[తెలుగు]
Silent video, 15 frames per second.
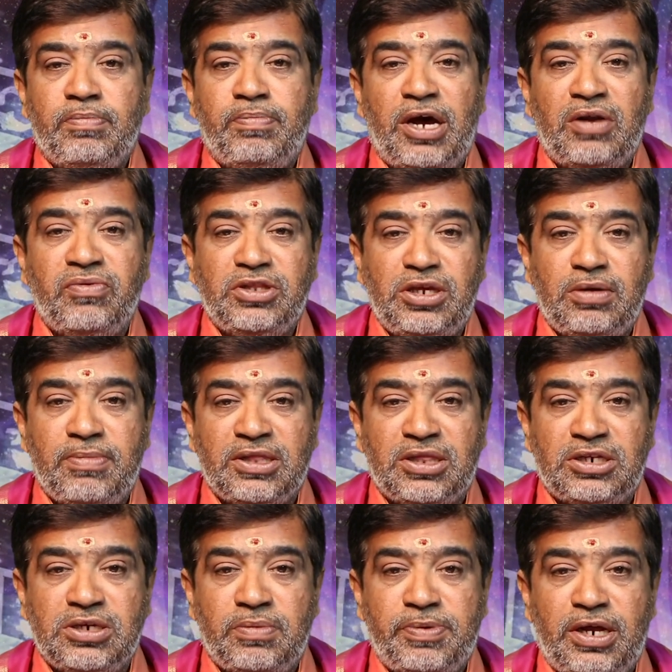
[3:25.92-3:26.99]
పార్వతీ
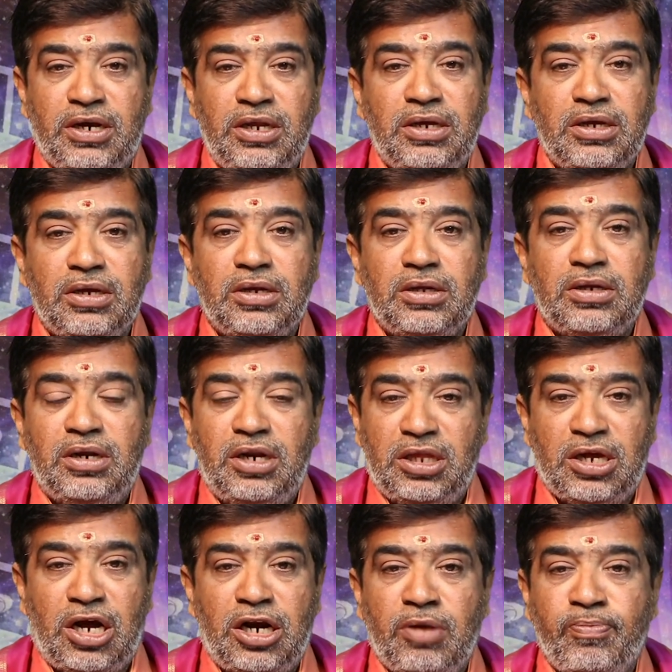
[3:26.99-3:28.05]
మంత్రజపాన్ని
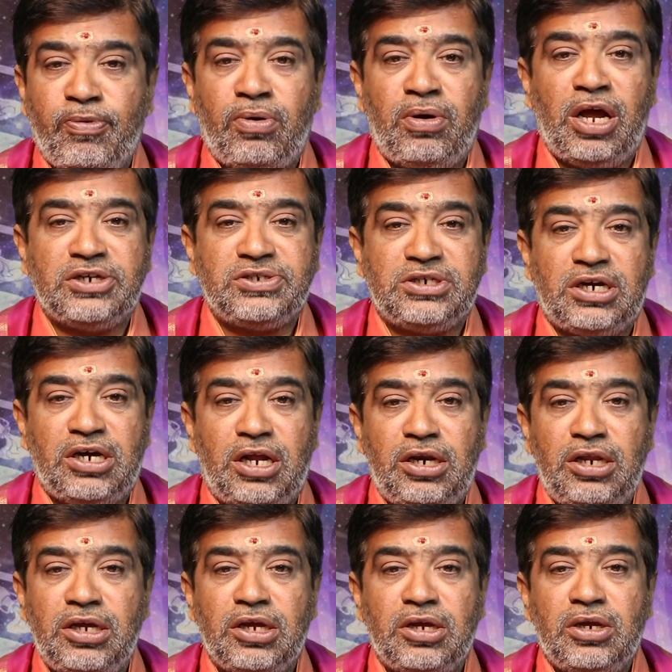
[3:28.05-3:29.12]
లేదా అన్నపూర్ణ
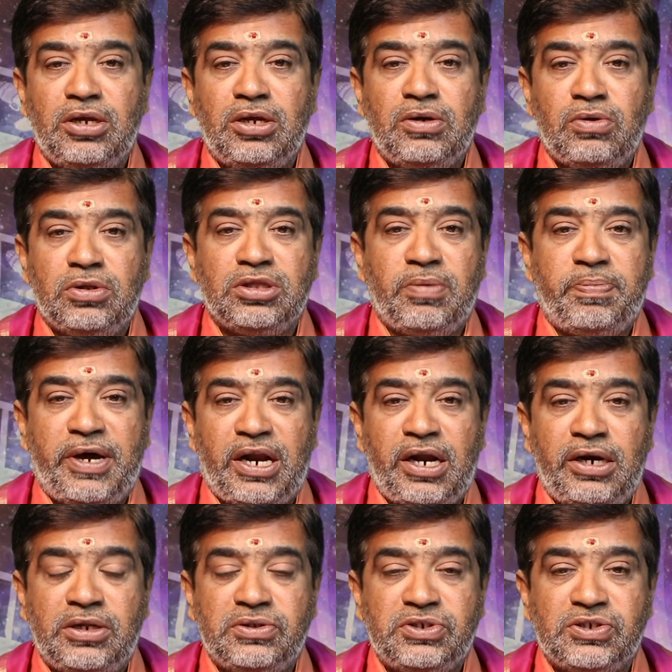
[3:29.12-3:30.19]
అష్టకాన్ని కొంత
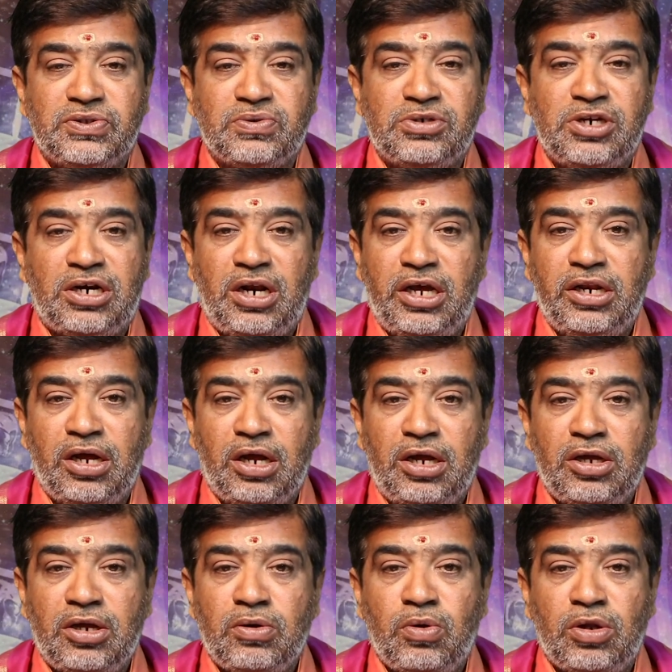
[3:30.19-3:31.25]
పారాయణం చేసుకున్నట్లయినా
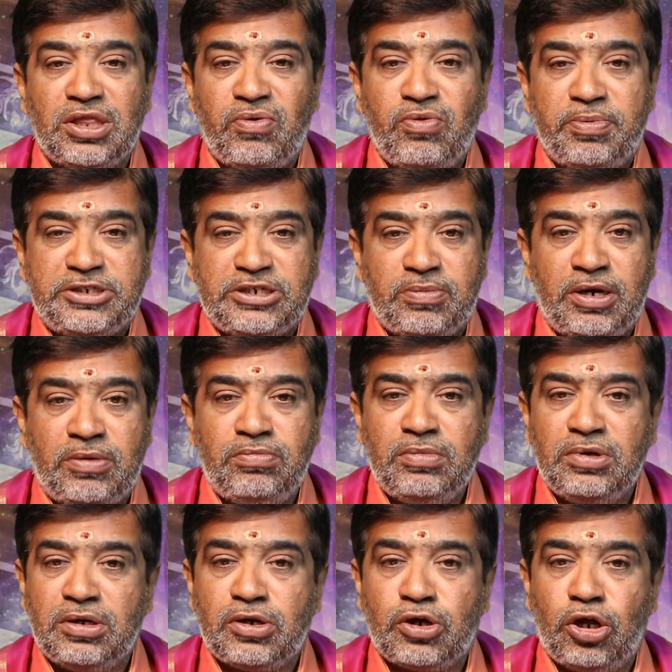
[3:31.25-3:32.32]
కొంత ఉపశమనం
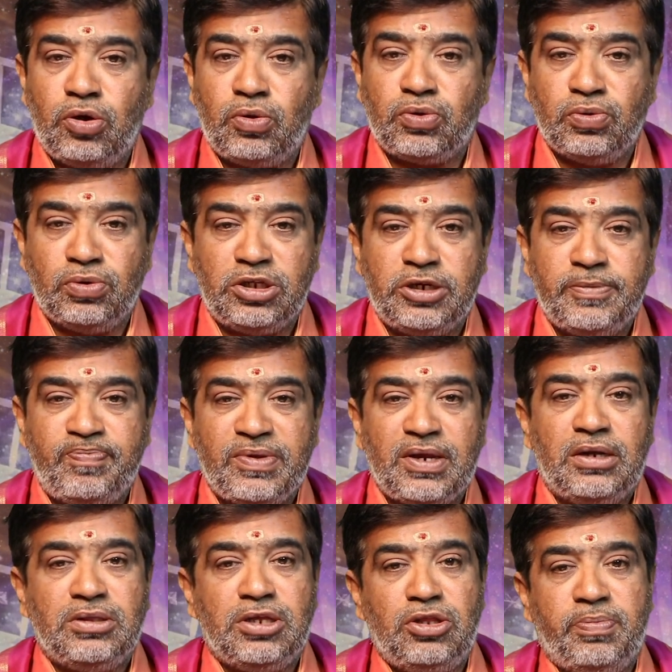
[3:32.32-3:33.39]
కలుగుతుంది
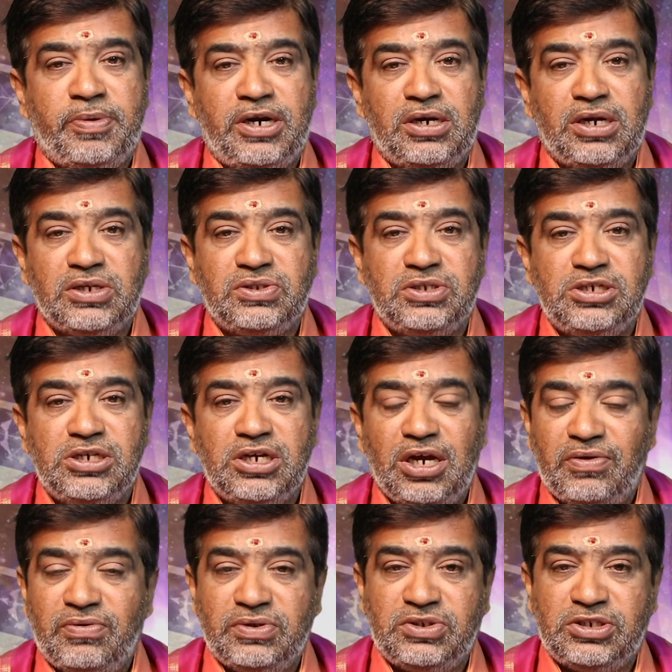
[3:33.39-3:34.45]
తదుపరి రాశి
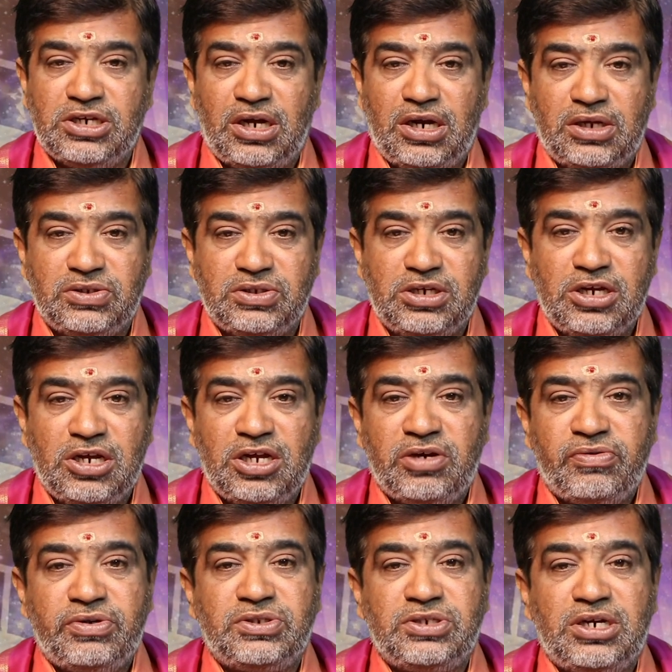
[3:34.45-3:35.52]
వృశ్చిక రాశి
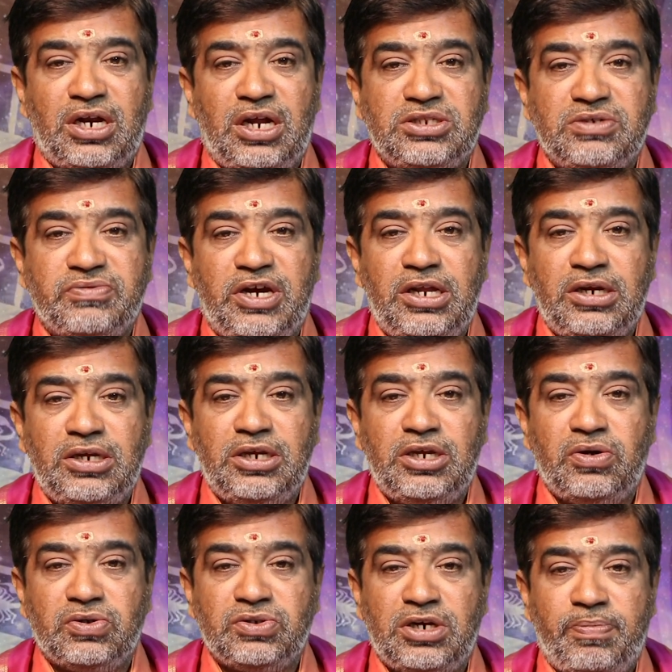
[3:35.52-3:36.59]
వృశ్చిక రాశి వారికి ఈ
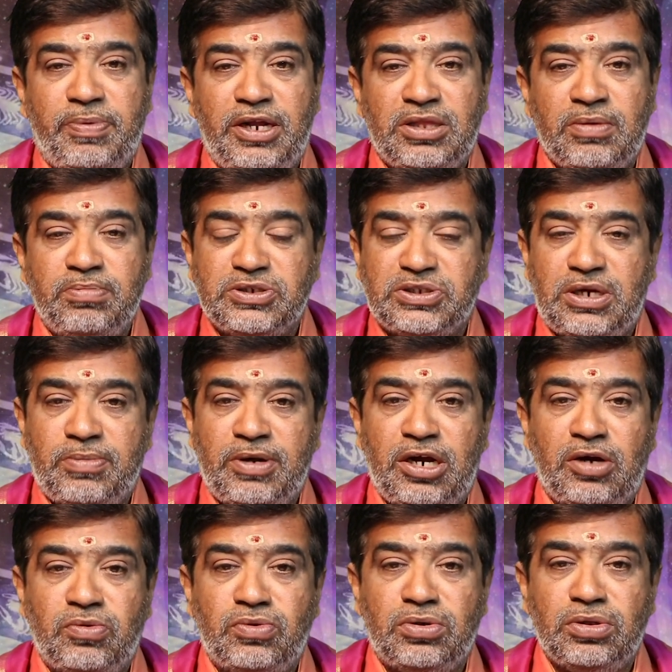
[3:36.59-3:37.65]
రోజున ఫలితం
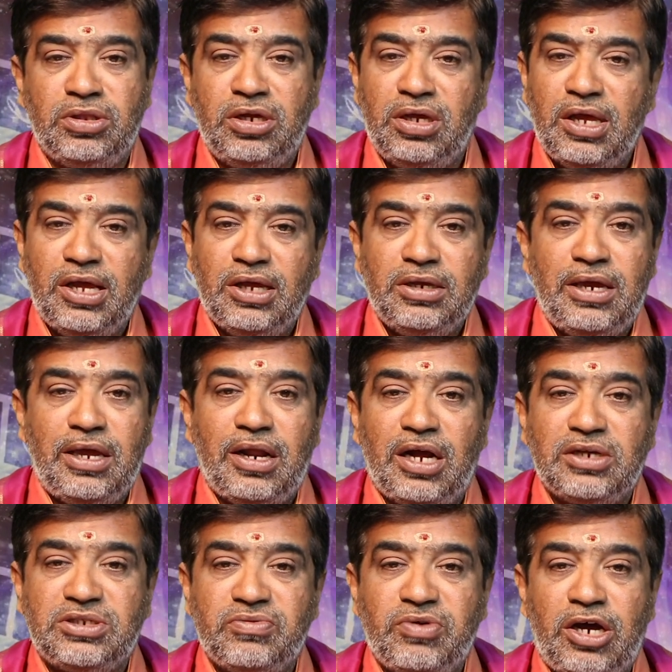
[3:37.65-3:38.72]
మిశ్రమంగా ఉంటుంది ఈ
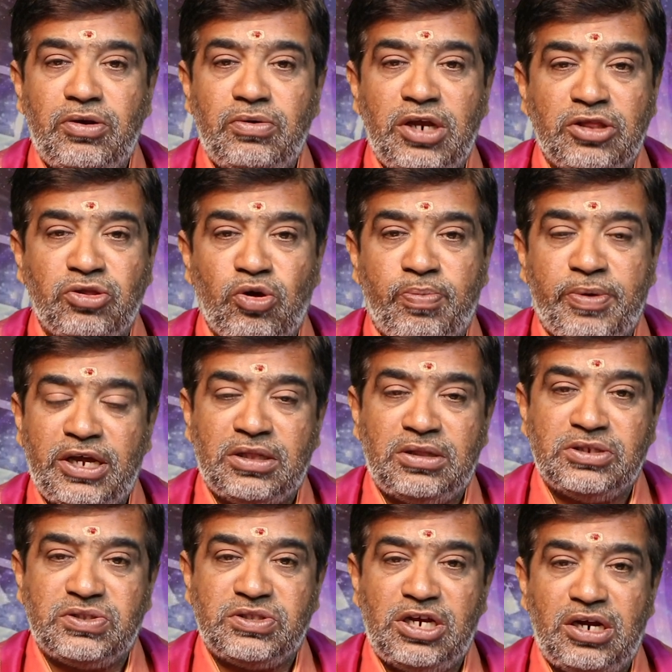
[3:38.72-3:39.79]
రాశి వారు ఎంతో
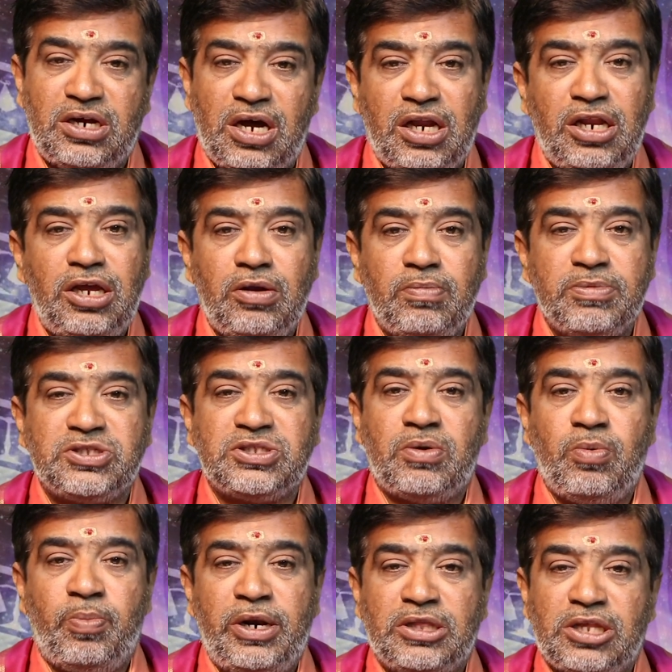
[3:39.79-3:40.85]
ప్రయత్నిస్తే కానీ
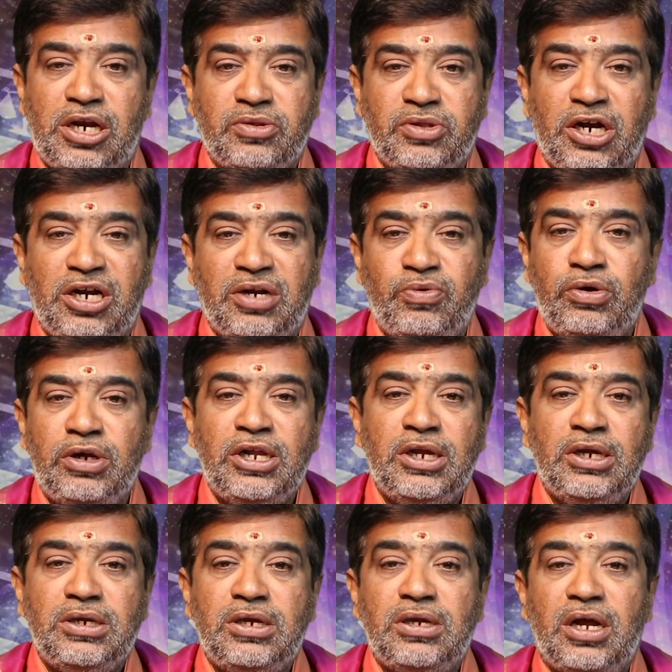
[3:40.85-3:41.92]
మిశ్రమ ఫలితాలు దక్కవు
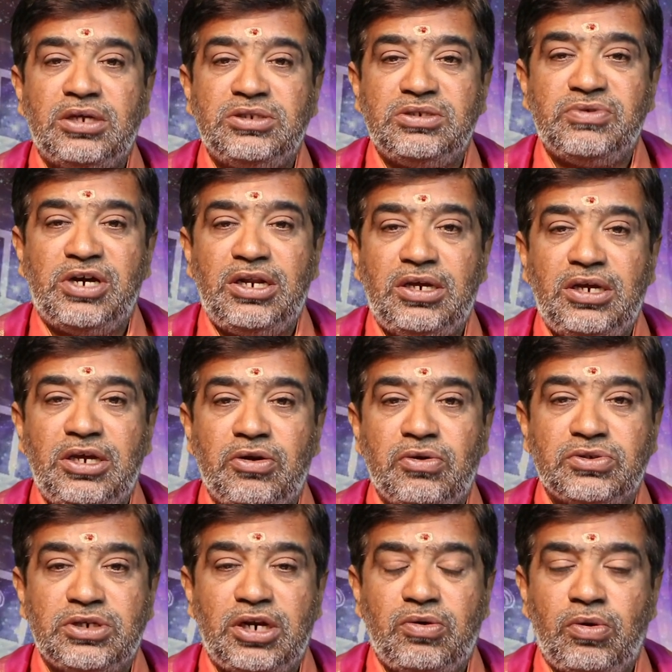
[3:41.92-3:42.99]
ఈ రాశి వారికి ఈ
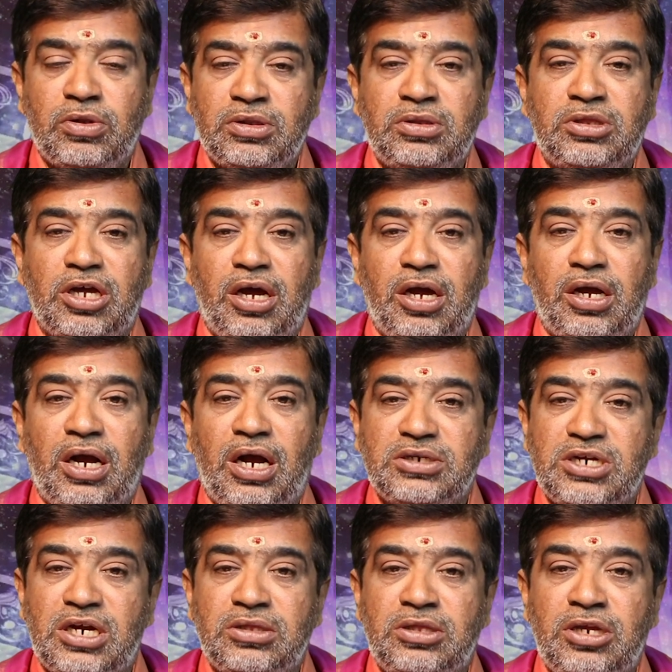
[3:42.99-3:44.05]
రోజున కొంత
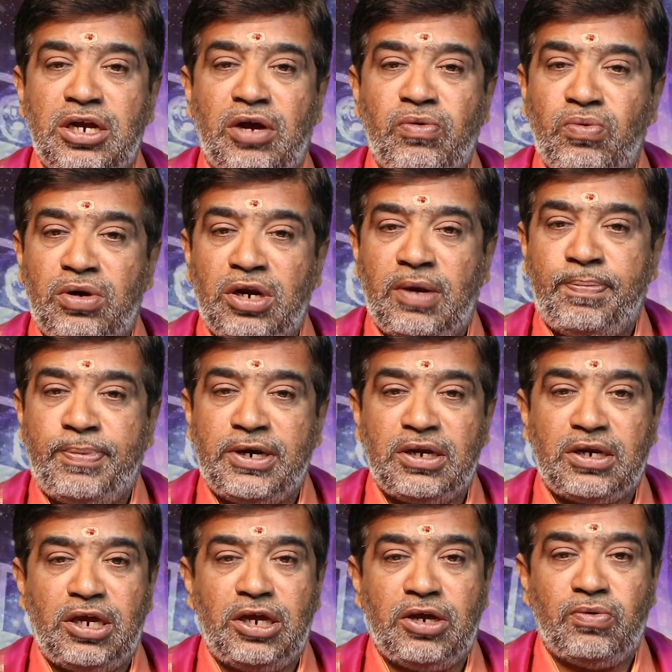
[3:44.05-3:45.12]
అశాంతిగా
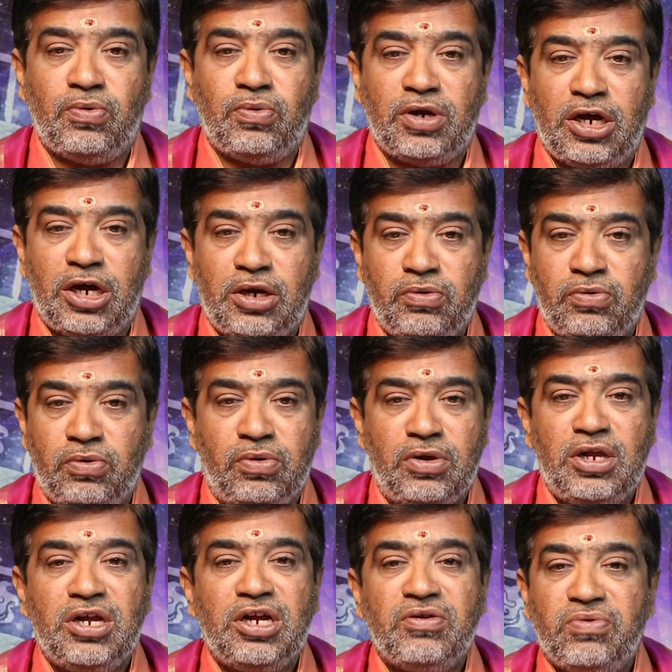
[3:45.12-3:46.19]
ఉన్నప్పటికీ కూడాను
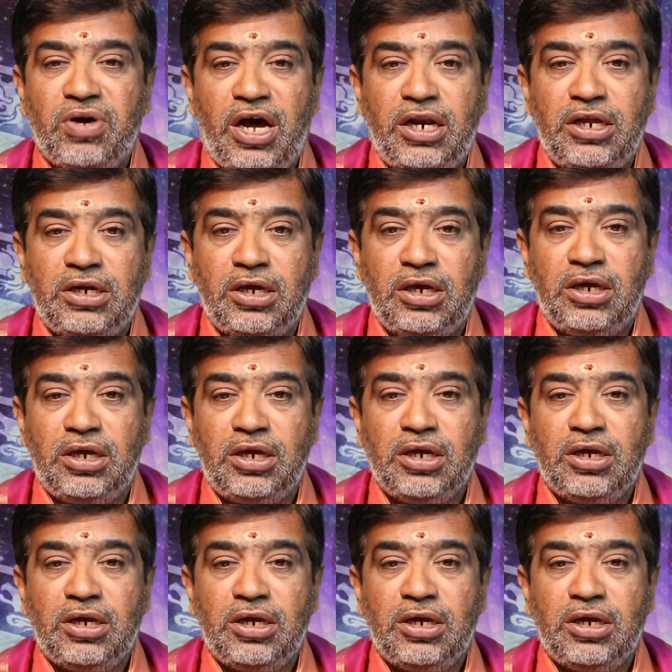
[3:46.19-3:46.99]
వారికి